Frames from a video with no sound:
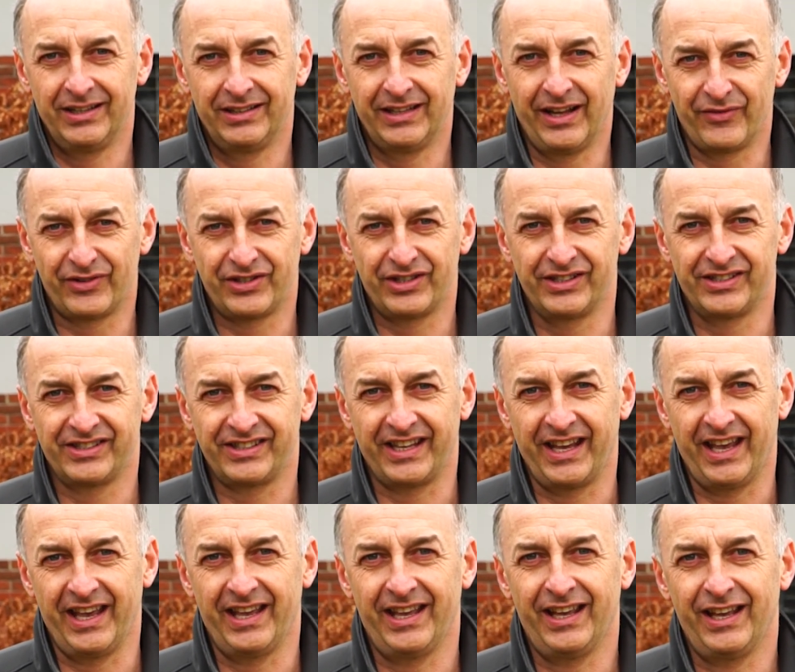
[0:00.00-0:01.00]
na
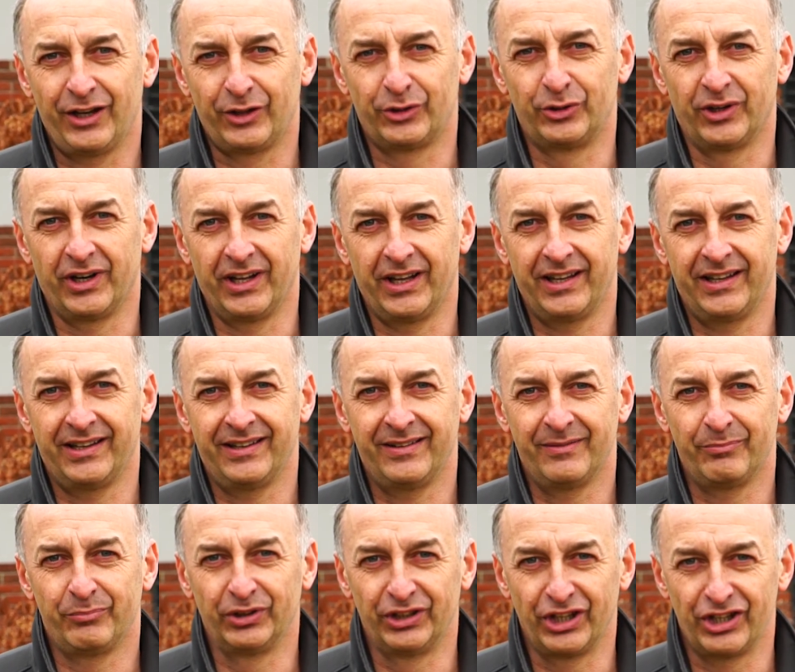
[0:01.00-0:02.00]
wszystkie, które
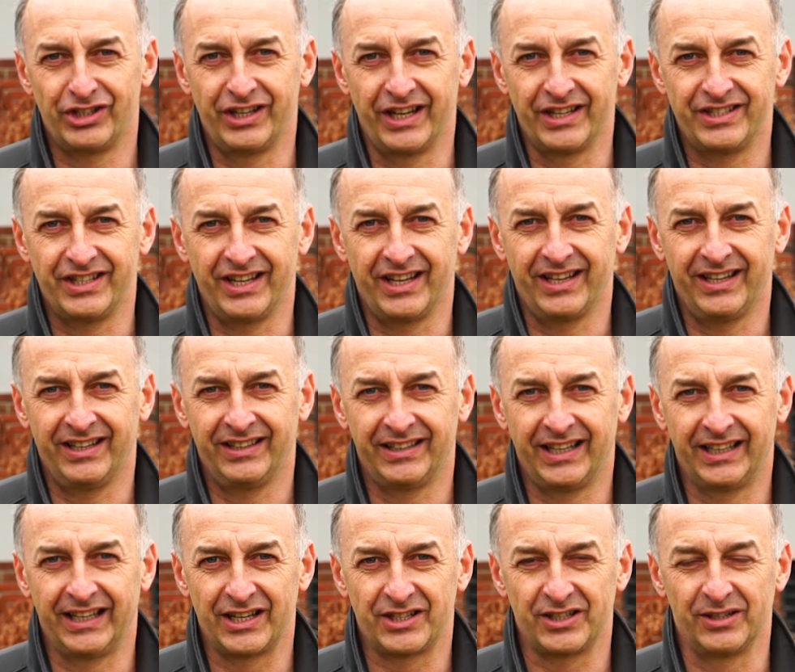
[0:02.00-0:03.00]
podeślecie
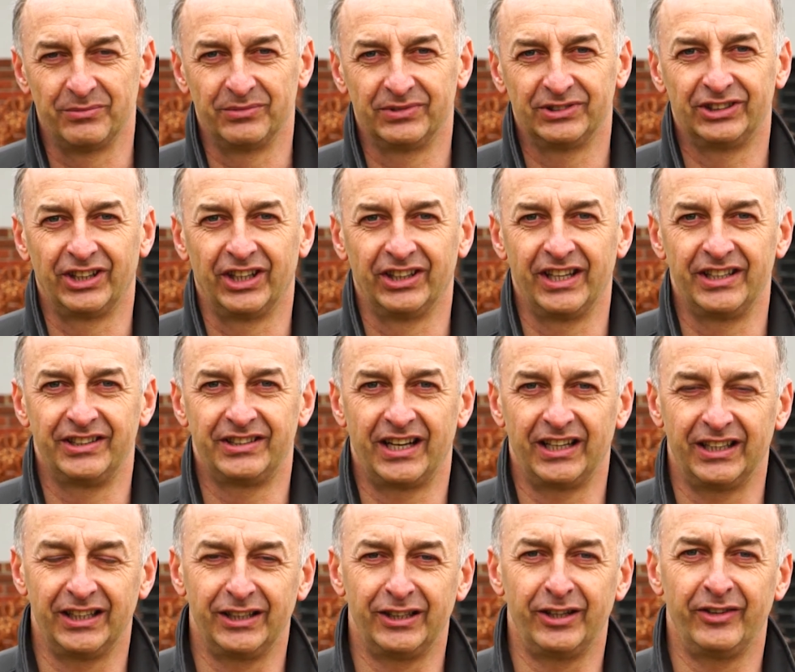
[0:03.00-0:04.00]
na naszą stronę
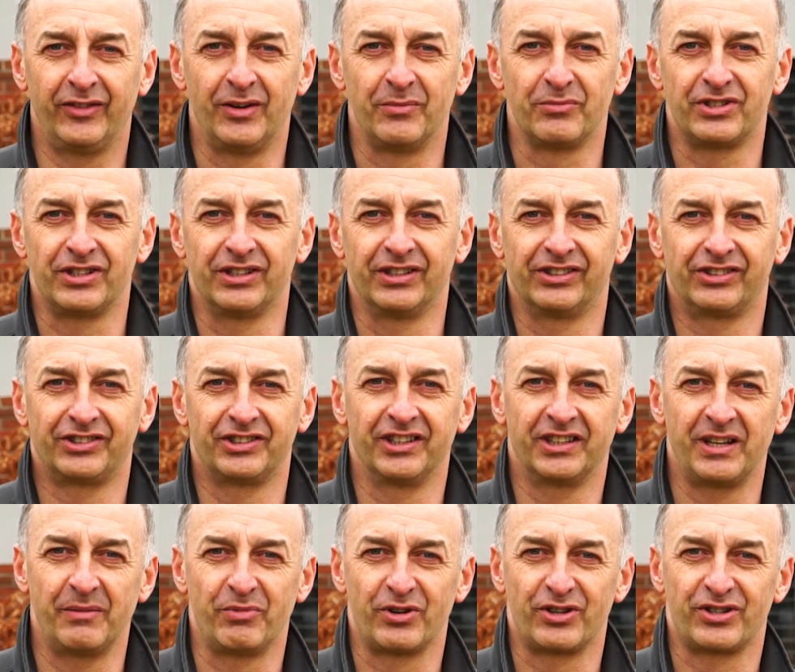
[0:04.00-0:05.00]
internetową czy
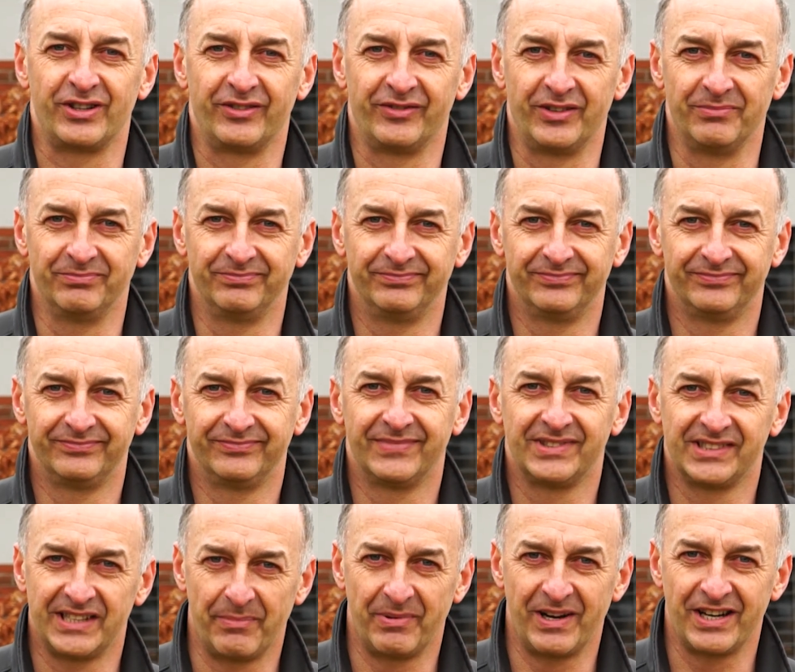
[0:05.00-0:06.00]
skrzynkę pocztową.
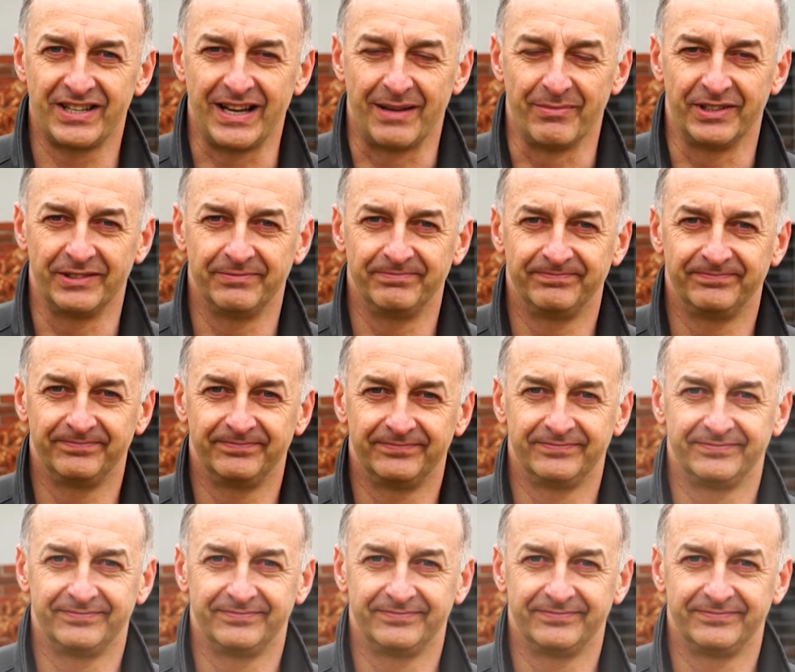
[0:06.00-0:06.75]
Zapraszamy.